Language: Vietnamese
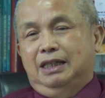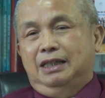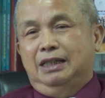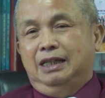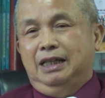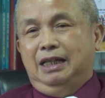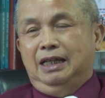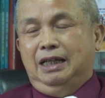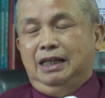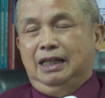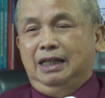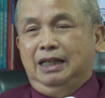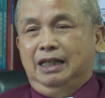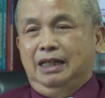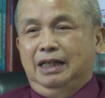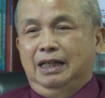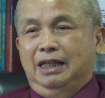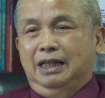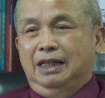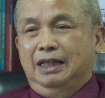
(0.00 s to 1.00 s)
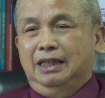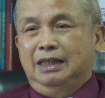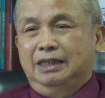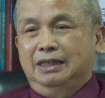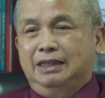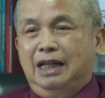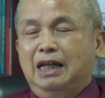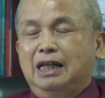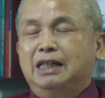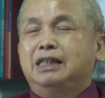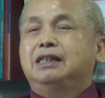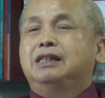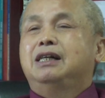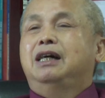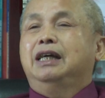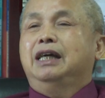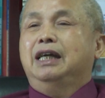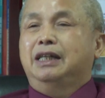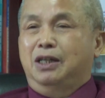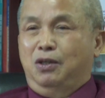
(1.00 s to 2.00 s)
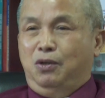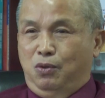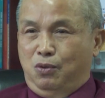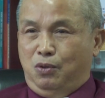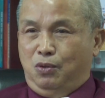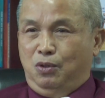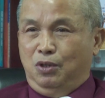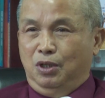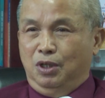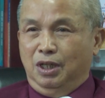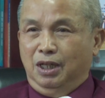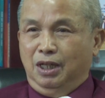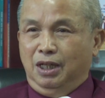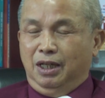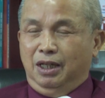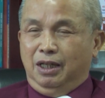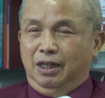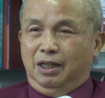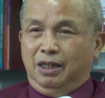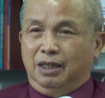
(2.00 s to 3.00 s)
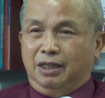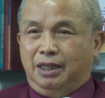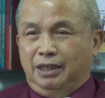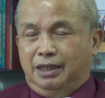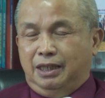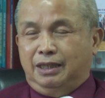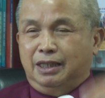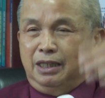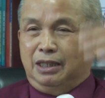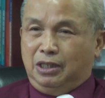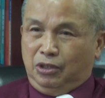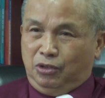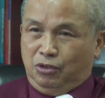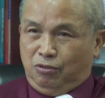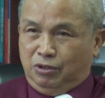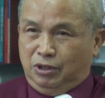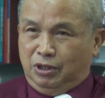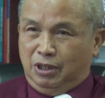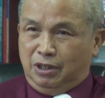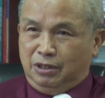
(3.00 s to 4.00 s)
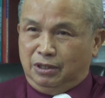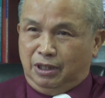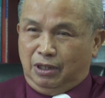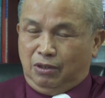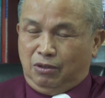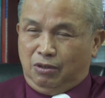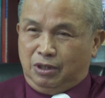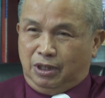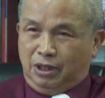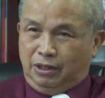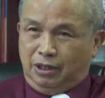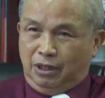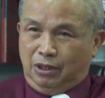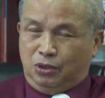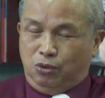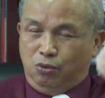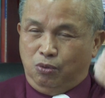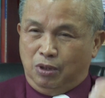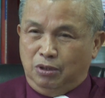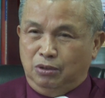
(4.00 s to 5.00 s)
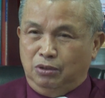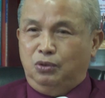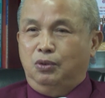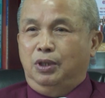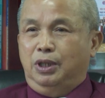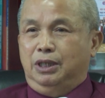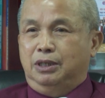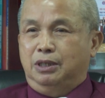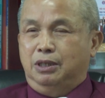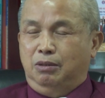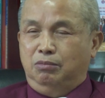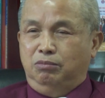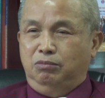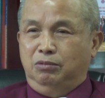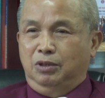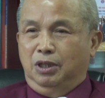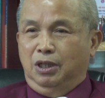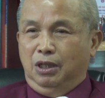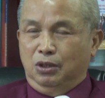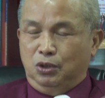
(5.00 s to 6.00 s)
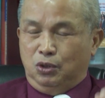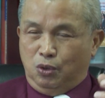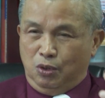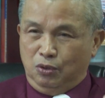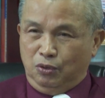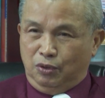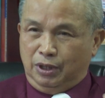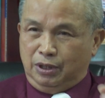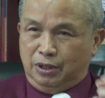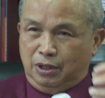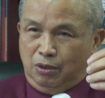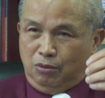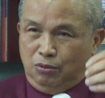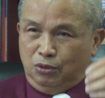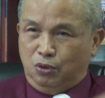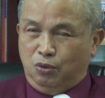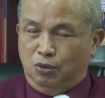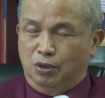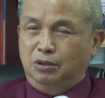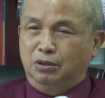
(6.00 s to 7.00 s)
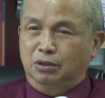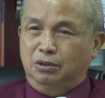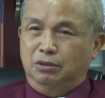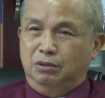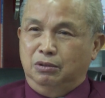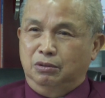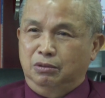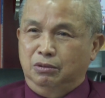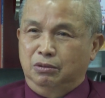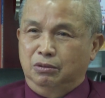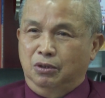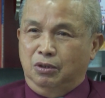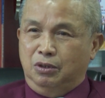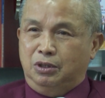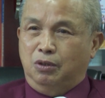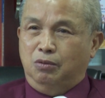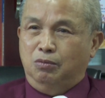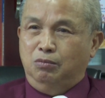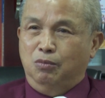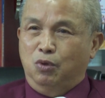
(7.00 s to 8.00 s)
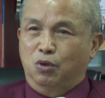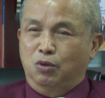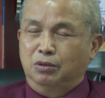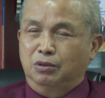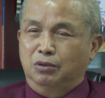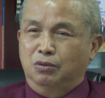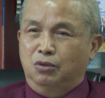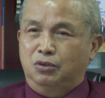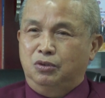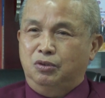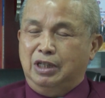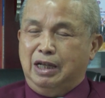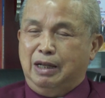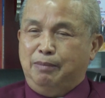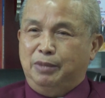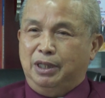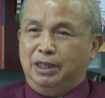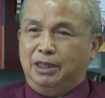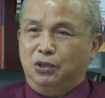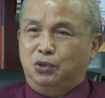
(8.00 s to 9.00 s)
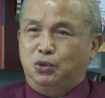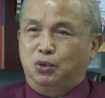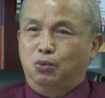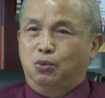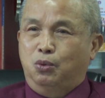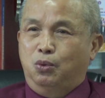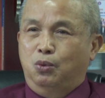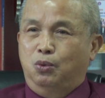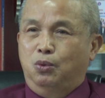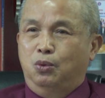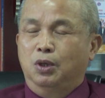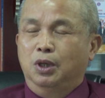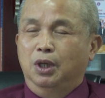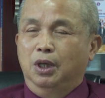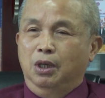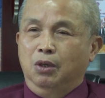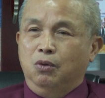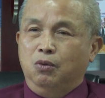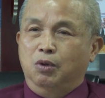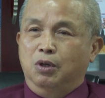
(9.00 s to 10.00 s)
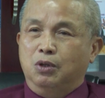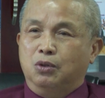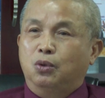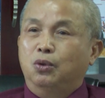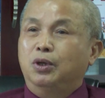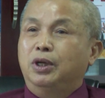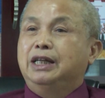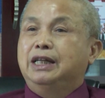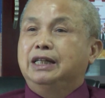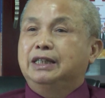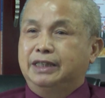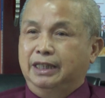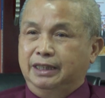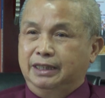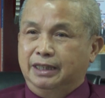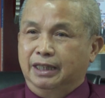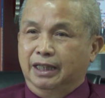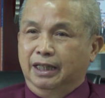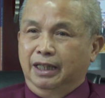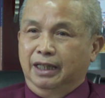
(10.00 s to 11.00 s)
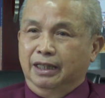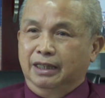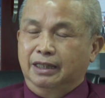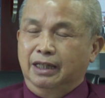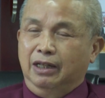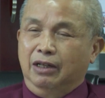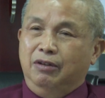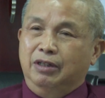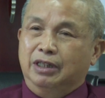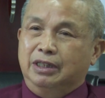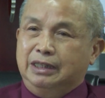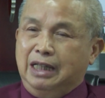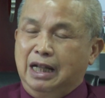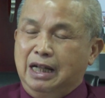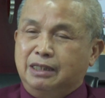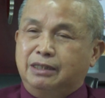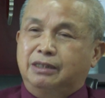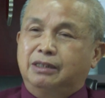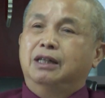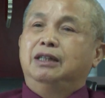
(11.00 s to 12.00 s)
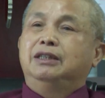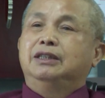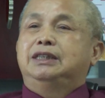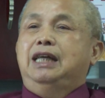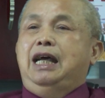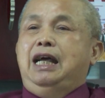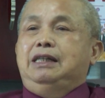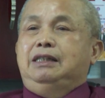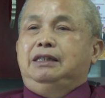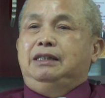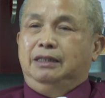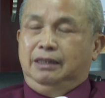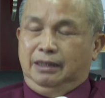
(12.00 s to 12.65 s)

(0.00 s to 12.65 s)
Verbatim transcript: để tăng cường NO kích thích thần kinh trung ương thì nó kích thích xuống tủy sống xuống tủy sống xuống đốt sống 4, đốt sống 5 là các trung khu của cholinergic thì nó tăng cường giãn